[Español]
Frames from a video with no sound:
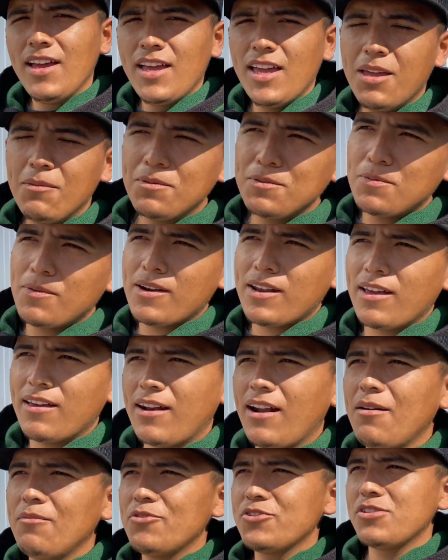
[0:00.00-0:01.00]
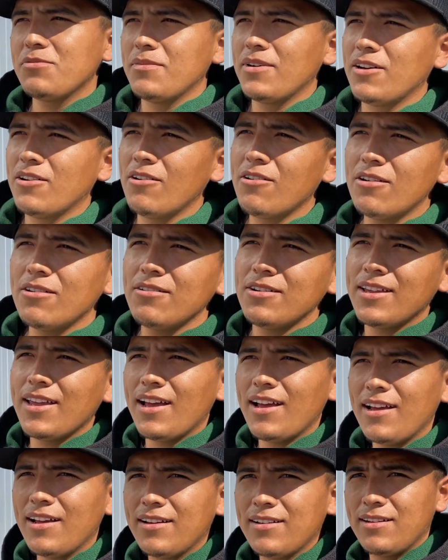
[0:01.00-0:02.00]
Y pues porque graba mucho mejor, ¿no?
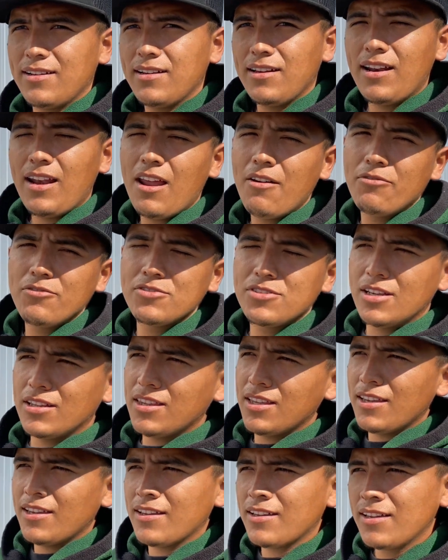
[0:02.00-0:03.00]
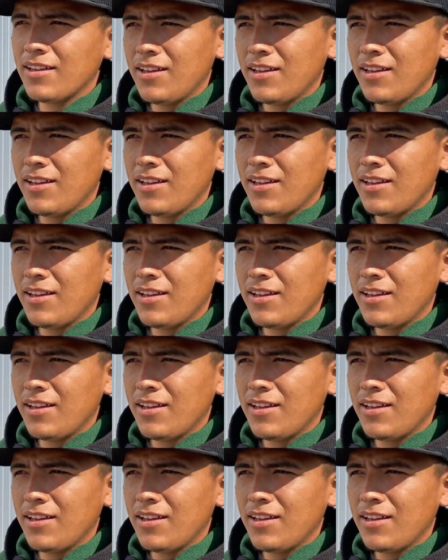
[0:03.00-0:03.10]
Ya el iPhone 7